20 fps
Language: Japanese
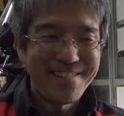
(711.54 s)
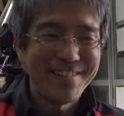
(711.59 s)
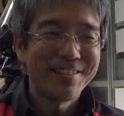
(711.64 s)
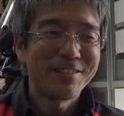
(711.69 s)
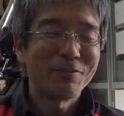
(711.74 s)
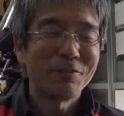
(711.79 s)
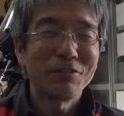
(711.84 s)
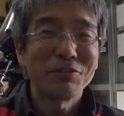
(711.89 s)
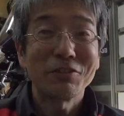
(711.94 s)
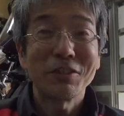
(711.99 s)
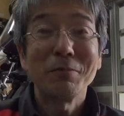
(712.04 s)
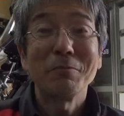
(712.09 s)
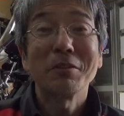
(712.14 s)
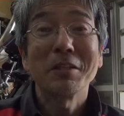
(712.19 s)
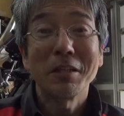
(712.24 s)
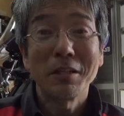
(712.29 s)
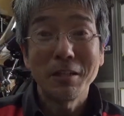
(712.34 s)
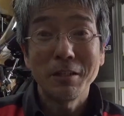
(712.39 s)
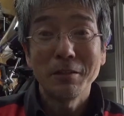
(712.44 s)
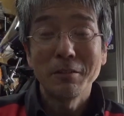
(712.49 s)
それに比べ
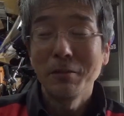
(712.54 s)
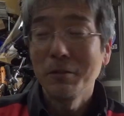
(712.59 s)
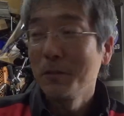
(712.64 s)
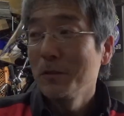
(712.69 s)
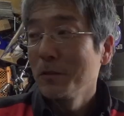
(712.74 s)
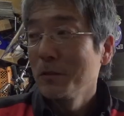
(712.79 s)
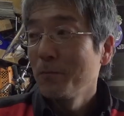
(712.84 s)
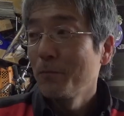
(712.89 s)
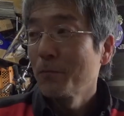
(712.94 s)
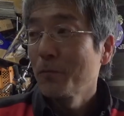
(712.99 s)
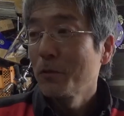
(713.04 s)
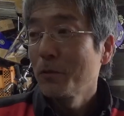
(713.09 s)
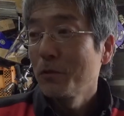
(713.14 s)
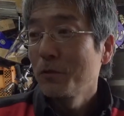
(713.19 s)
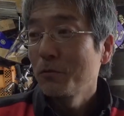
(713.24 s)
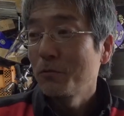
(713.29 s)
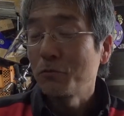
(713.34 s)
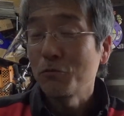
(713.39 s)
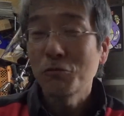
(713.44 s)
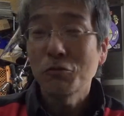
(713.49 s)
たらね
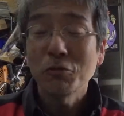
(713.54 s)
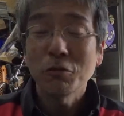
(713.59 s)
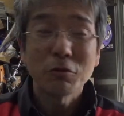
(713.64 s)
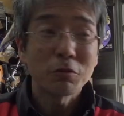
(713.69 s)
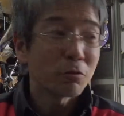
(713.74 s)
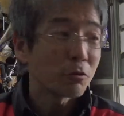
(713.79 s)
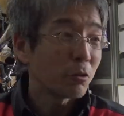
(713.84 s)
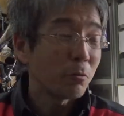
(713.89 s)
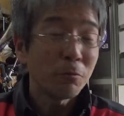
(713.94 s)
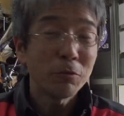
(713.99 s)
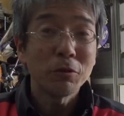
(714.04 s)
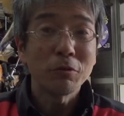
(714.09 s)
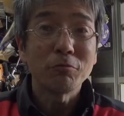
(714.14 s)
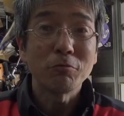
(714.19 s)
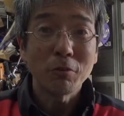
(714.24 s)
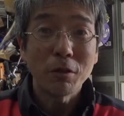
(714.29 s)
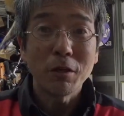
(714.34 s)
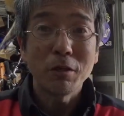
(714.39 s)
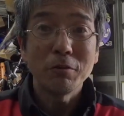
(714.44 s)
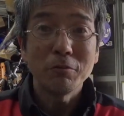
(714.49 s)
鈴木さん頑張んない
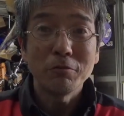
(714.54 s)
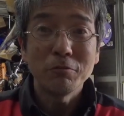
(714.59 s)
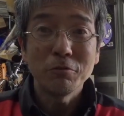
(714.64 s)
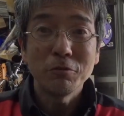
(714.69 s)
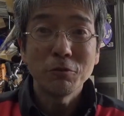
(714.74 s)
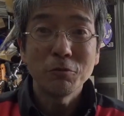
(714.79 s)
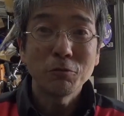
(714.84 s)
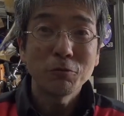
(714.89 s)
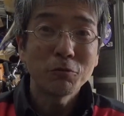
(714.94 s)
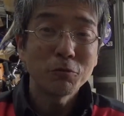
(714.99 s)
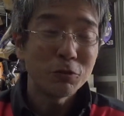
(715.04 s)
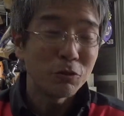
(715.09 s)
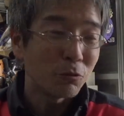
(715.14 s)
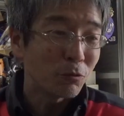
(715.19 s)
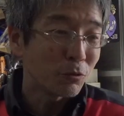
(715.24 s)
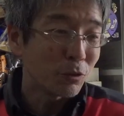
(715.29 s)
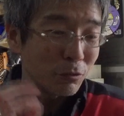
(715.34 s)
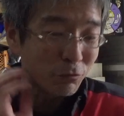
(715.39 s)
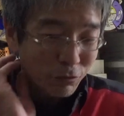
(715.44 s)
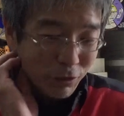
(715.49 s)
とね日本日
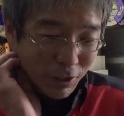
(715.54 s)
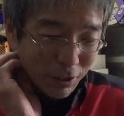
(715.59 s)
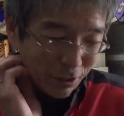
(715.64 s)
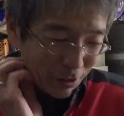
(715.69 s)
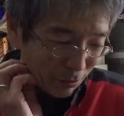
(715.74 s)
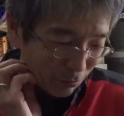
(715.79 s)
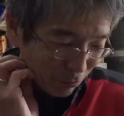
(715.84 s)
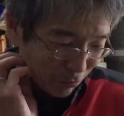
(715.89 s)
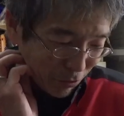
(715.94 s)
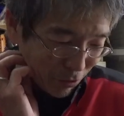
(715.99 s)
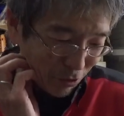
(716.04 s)
本で売らない